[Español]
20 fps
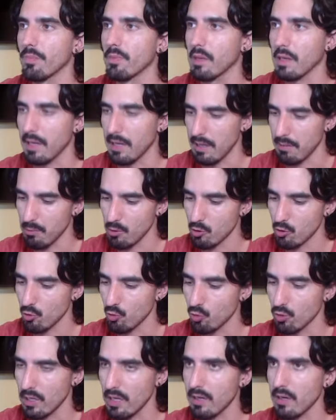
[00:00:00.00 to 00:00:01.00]
Queremos
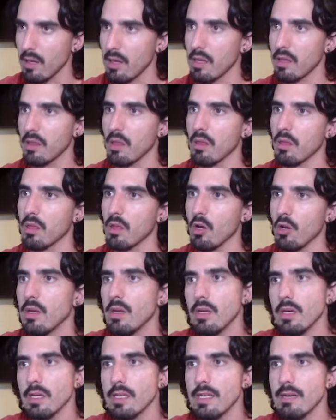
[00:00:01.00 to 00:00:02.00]
usar excepciones.
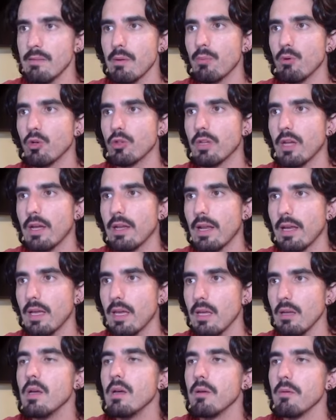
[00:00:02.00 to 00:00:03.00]
Y ya me puedo traer
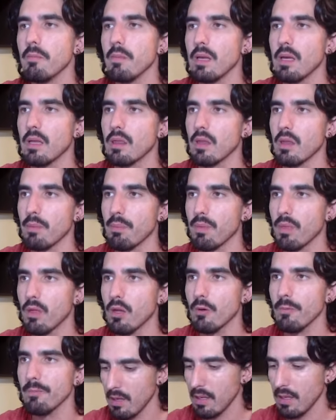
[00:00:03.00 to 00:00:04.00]
aquí mi
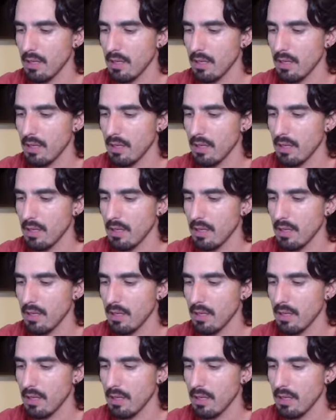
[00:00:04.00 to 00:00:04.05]
excepción,